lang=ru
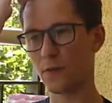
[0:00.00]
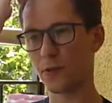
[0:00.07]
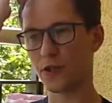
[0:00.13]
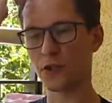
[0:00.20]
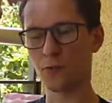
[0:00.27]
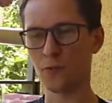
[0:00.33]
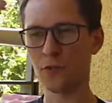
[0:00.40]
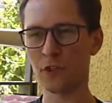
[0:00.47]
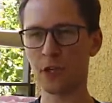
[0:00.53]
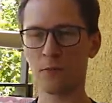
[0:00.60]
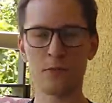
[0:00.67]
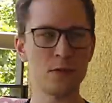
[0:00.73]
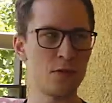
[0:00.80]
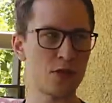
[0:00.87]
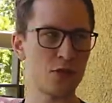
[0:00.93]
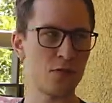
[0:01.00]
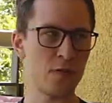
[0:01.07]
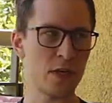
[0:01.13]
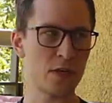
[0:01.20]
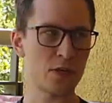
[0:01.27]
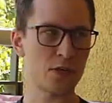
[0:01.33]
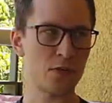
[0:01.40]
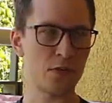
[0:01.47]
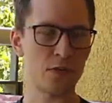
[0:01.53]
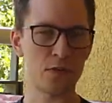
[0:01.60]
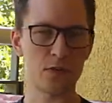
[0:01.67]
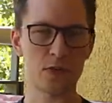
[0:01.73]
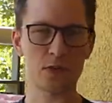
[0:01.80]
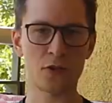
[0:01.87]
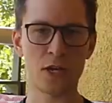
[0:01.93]
почему-то я был очень уверен, что,
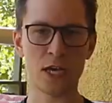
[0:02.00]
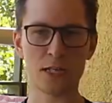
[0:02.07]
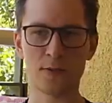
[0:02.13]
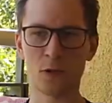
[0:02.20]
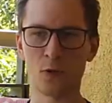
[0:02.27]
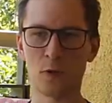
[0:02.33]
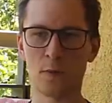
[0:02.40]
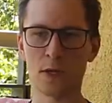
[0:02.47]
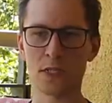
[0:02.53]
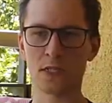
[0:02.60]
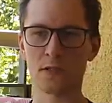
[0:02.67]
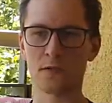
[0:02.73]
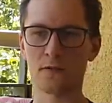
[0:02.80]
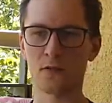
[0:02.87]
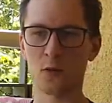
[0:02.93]
что я смогу попасть